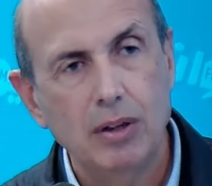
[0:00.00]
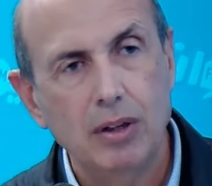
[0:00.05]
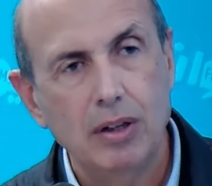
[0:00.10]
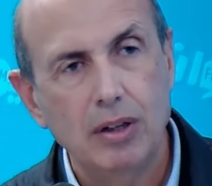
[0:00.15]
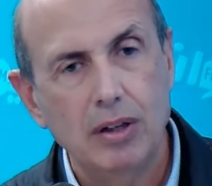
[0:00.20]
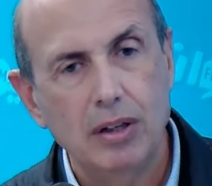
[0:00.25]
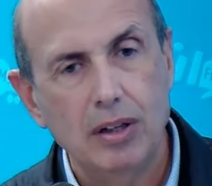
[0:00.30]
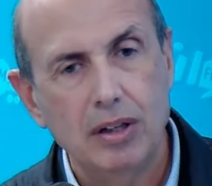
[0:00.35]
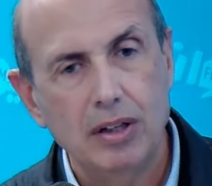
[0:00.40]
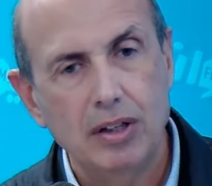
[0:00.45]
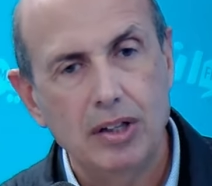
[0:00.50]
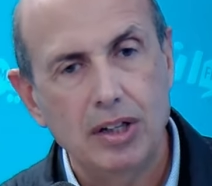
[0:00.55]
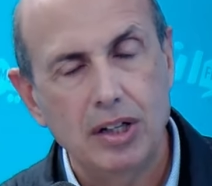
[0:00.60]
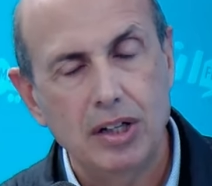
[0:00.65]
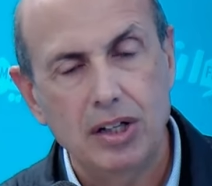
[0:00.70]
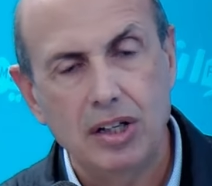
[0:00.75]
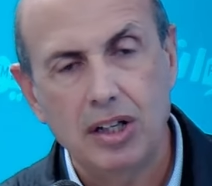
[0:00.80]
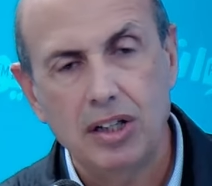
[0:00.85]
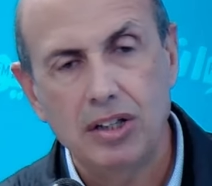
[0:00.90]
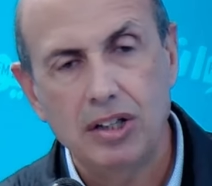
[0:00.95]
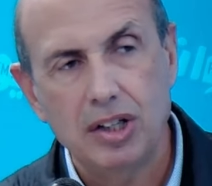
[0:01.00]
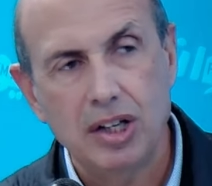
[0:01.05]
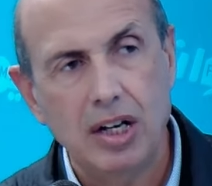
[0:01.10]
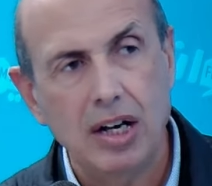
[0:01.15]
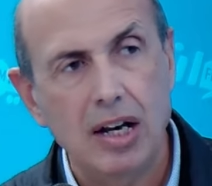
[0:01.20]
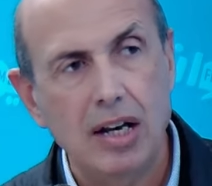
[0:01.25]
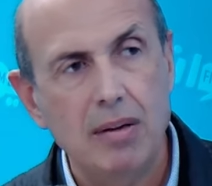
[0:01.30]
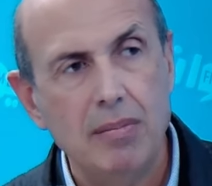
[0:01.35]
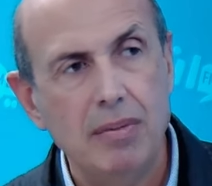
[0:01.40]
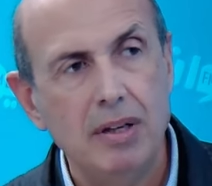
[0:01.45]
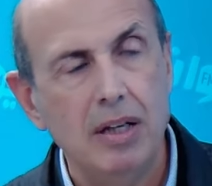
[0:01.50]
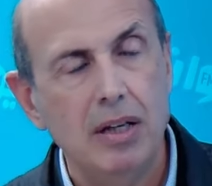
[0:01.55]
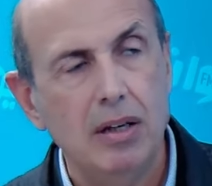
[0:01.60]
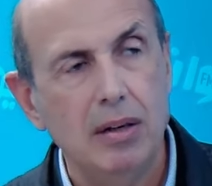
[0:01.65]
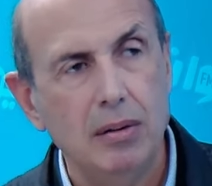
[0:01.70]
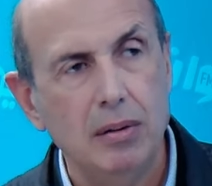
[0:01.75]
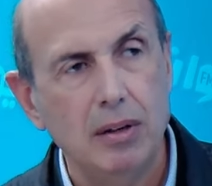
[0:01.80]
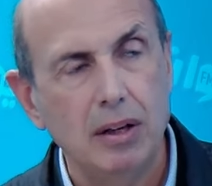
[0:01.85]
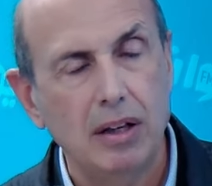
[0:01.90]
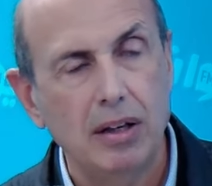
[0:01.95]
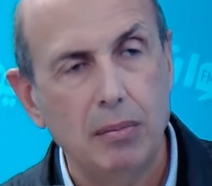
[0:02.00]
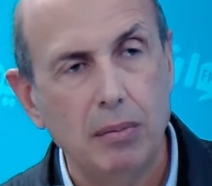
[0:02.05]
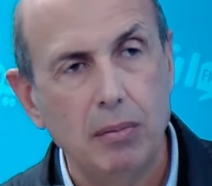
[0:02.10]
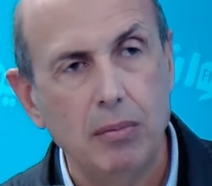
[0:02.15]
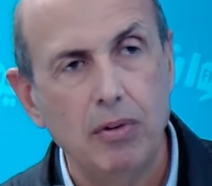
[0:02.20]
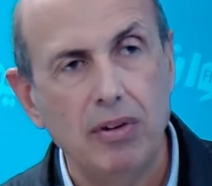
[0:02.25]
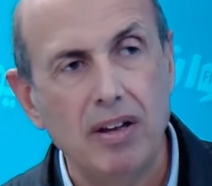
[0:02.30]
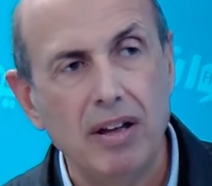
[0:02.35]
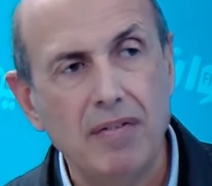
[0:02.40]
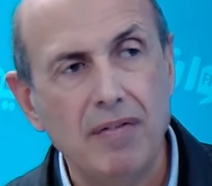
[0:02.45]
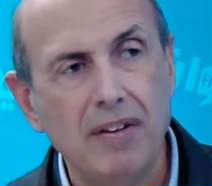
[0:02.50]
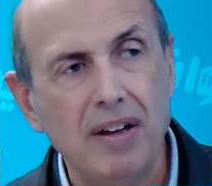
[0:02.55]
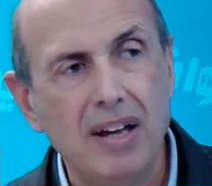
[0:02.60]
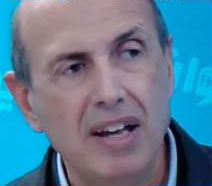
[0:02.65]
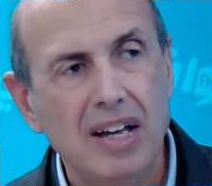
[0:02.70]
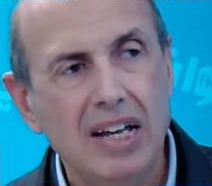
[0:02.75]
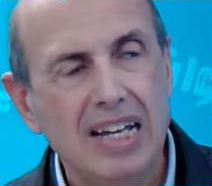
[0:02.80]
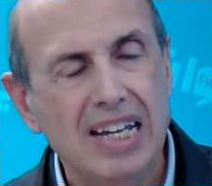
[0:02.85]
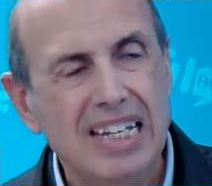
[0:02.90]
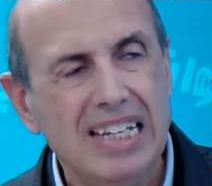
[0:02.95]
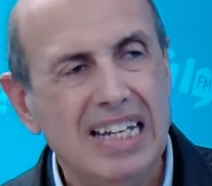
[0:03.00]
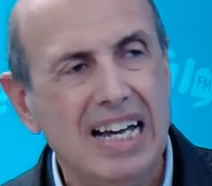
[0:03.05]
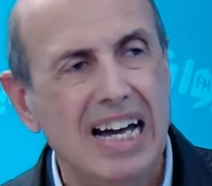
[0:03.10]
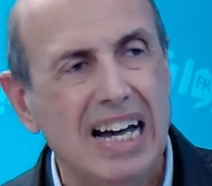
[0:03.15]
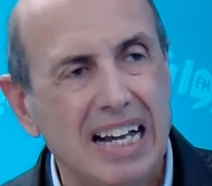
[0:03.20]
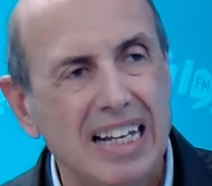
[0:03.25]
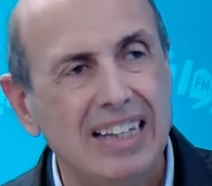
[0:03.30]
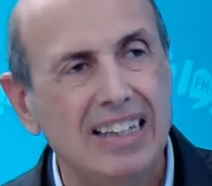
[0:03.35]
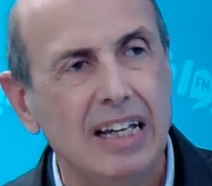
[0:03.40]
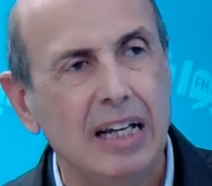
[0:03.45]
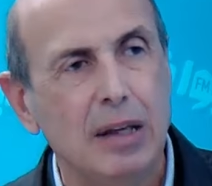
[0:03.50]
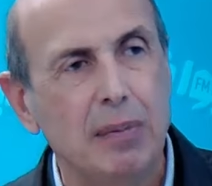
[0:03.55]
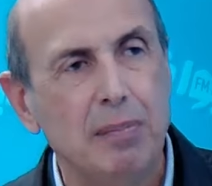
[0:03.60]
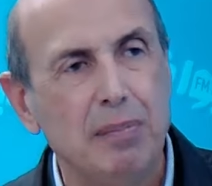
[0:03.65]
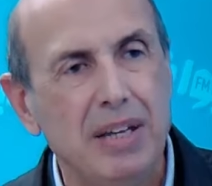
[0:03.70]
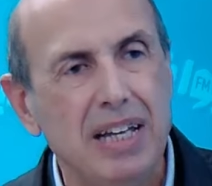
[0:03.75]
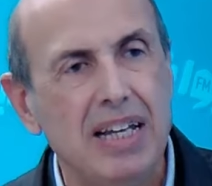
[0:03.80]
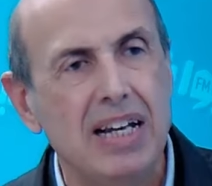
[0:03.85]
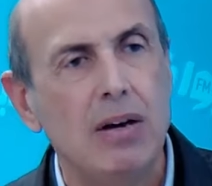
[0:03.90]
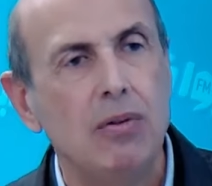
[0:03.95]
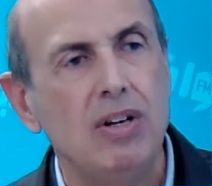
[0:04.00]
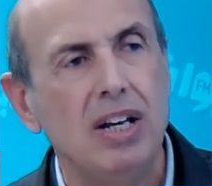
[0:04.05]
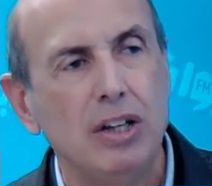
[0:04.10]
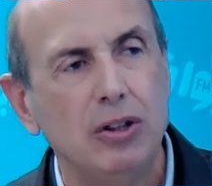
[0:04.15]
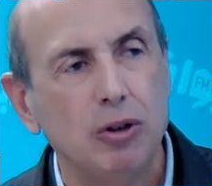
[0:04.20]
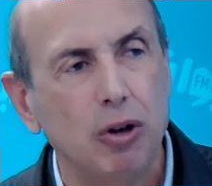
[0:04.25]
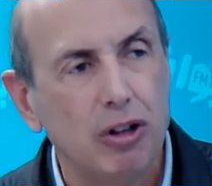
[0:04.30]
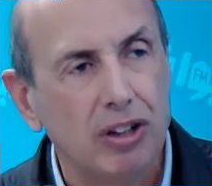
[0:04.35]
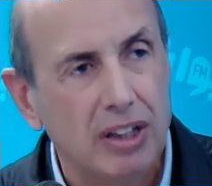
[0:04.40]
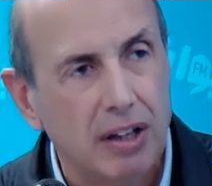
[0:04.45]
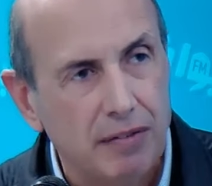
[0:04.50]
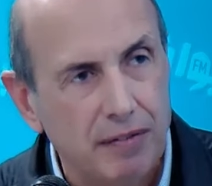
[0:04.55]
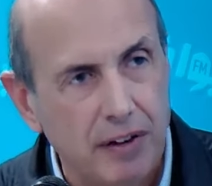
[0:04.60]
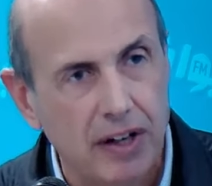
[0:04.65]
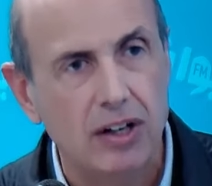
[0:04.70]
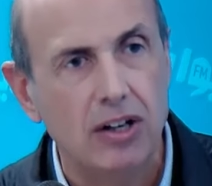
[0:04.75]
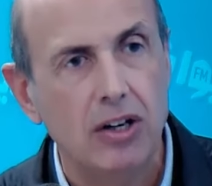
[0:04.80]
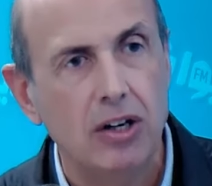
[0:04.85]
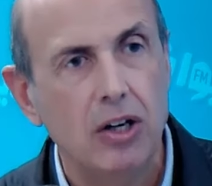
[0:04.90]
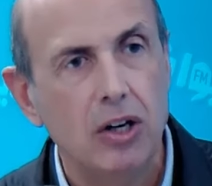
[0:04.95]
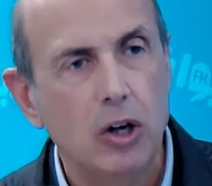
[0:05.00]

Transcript: الشركات التجارة العالمية القيمة المضافة هي غلطة كبيرة ولا تغتفر